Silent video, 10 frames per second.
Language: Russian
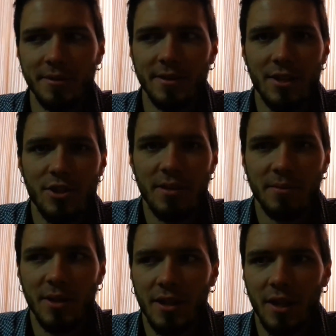
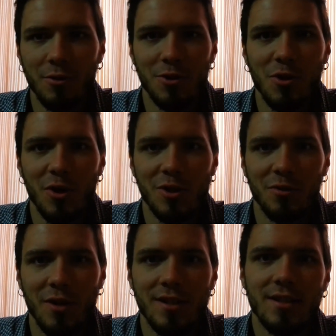Зачем? Нет такой скорости
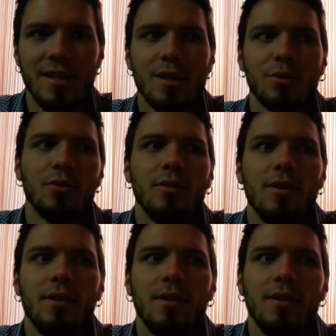у нас. Нету.
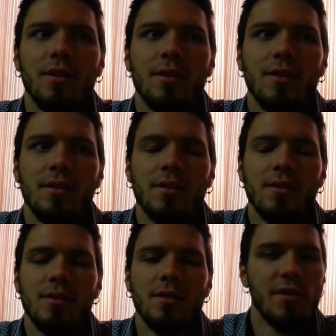
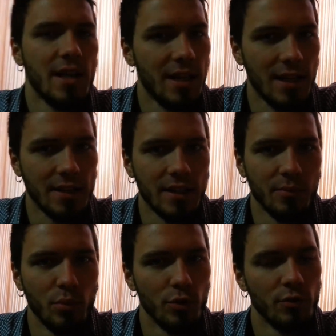И вряд ли когда-то
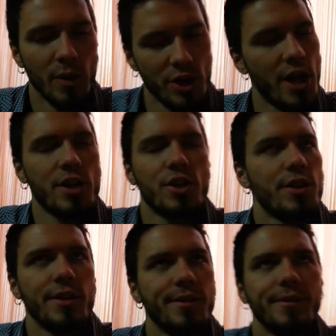будет в
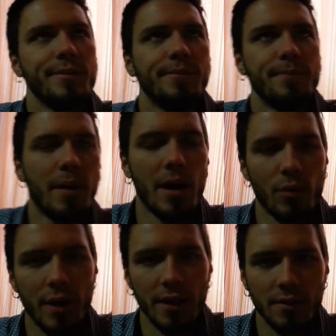ближайшие
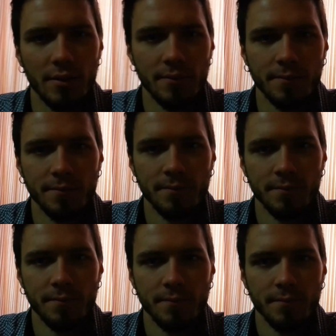пару лет.
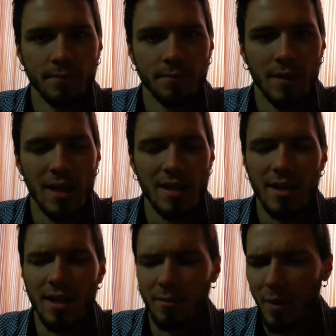Хотя
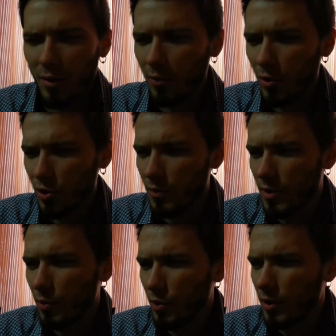нет, пару может
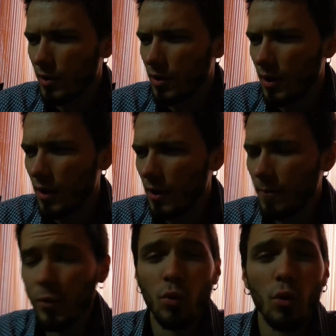быть и будет.
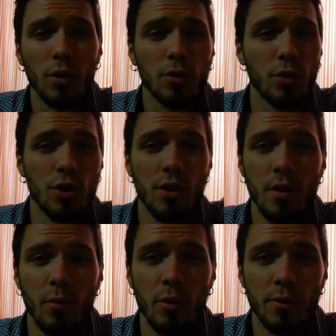Ну год точно
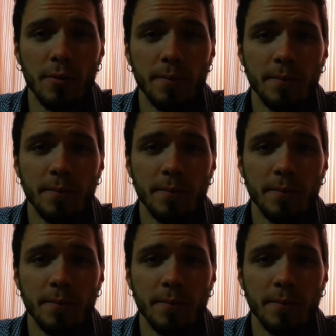не будет.